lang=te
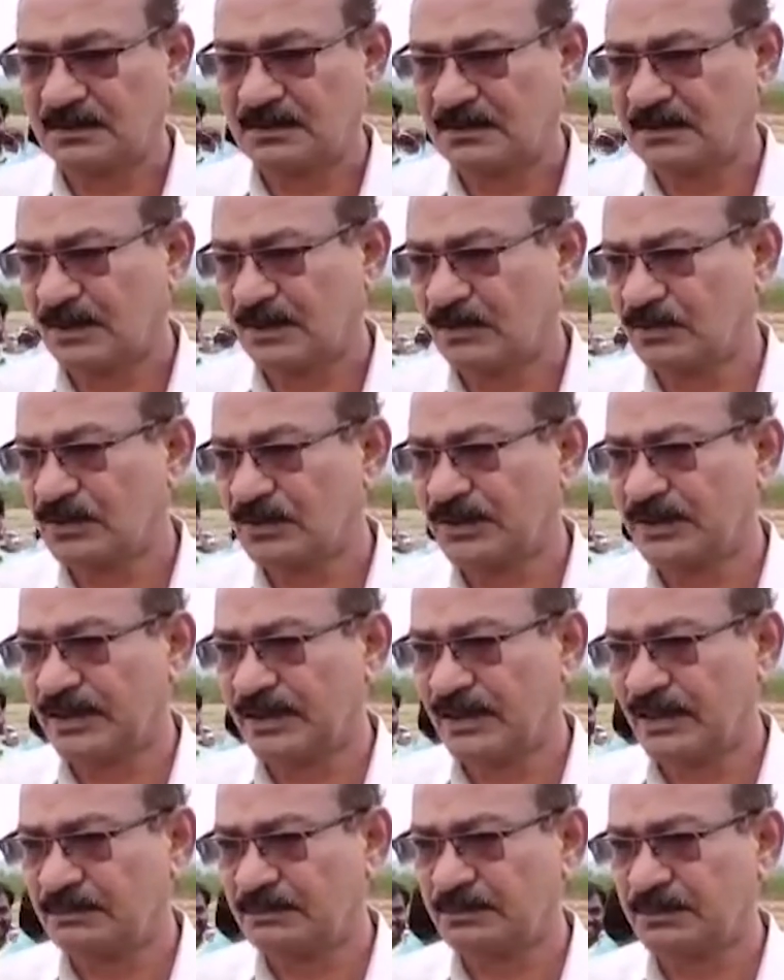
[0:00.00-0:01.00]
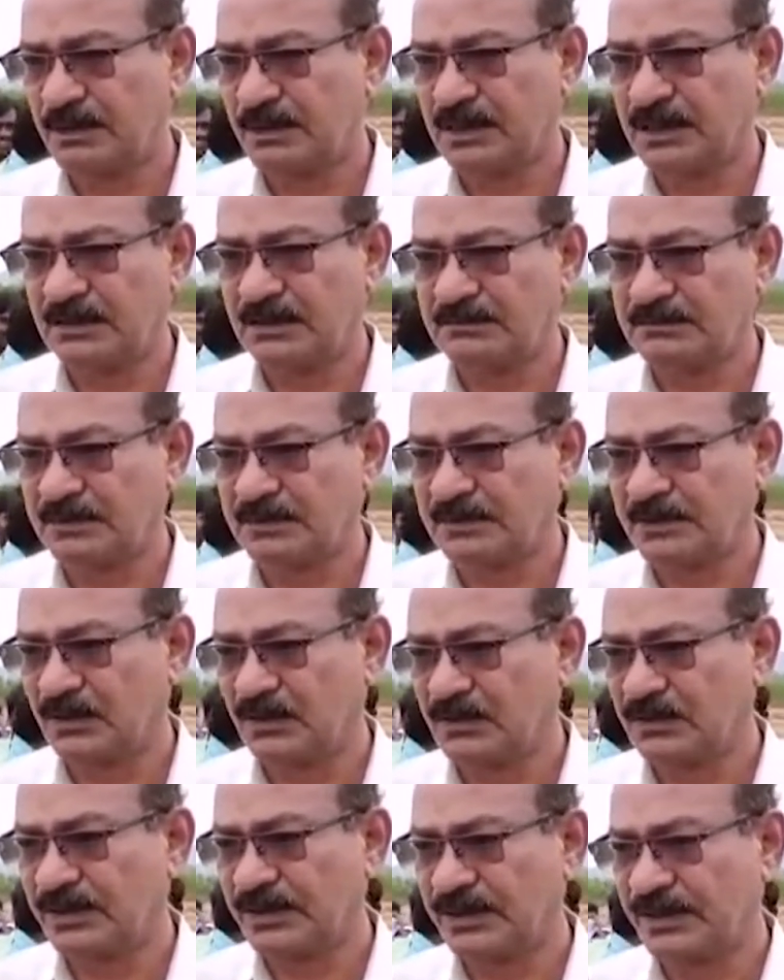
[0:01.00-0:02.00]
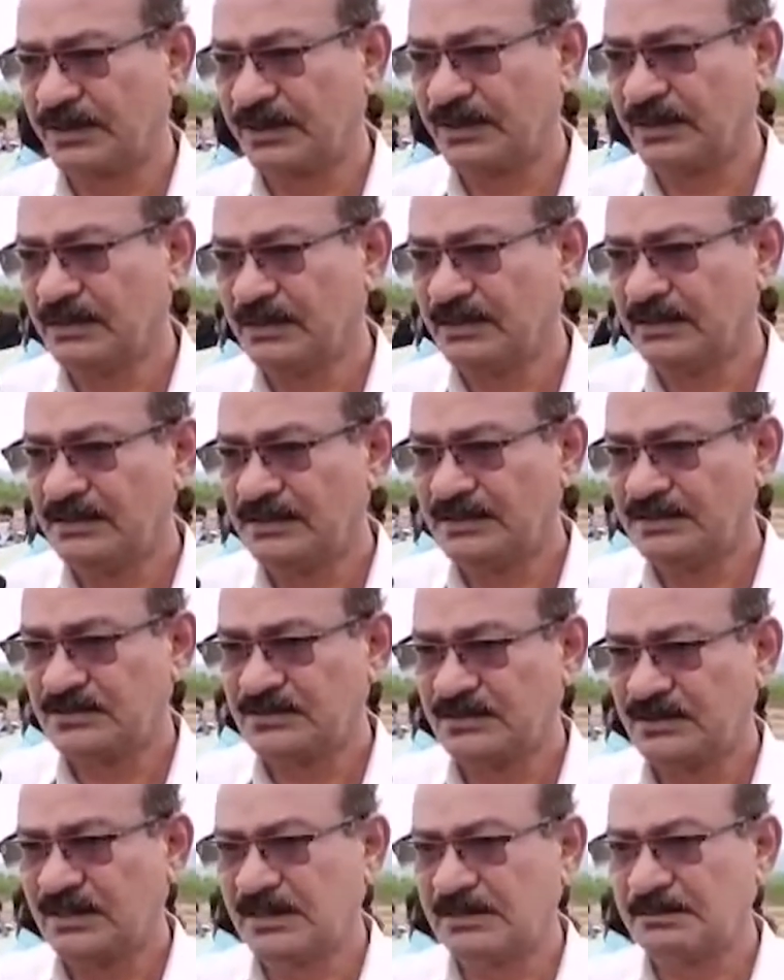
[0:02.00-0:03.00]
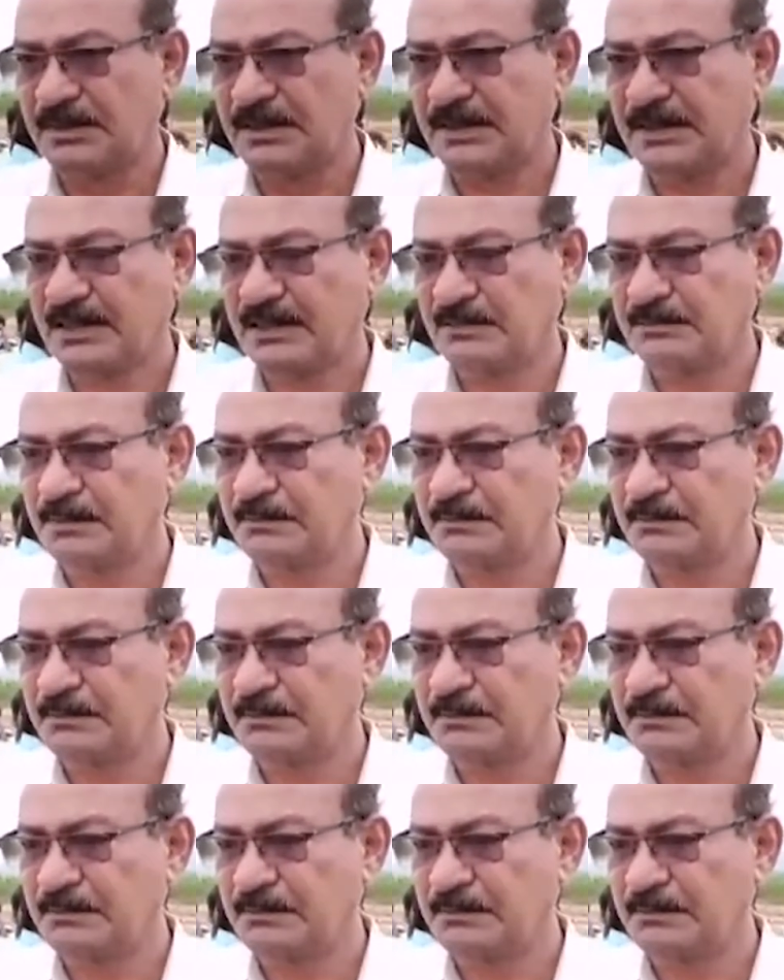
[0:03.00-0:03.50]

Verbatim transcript: టౌన్కి రాపూరు టౌన్కి ఇస్తుండే పట్టాల